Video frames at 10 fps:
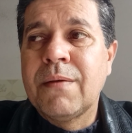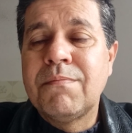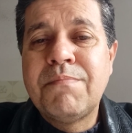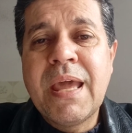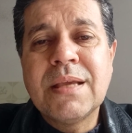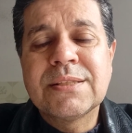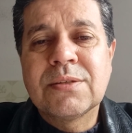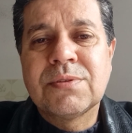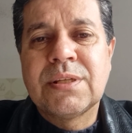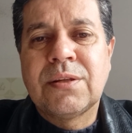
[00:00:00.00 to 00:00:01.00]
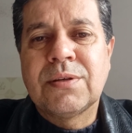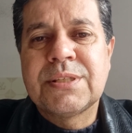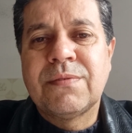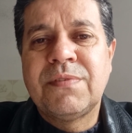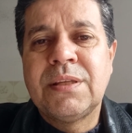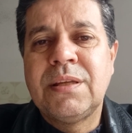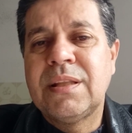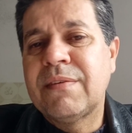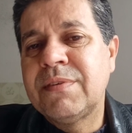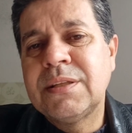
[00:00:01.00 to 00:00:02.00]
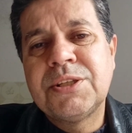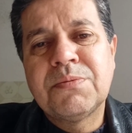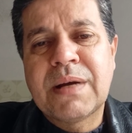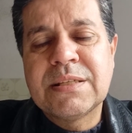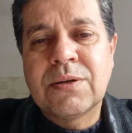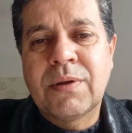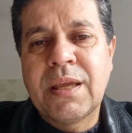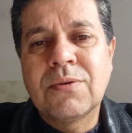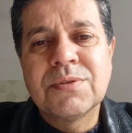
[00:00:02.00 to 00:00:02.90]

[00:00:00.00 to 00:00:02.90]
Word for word: bênçãos na nossa vida e na vida de mais alguém,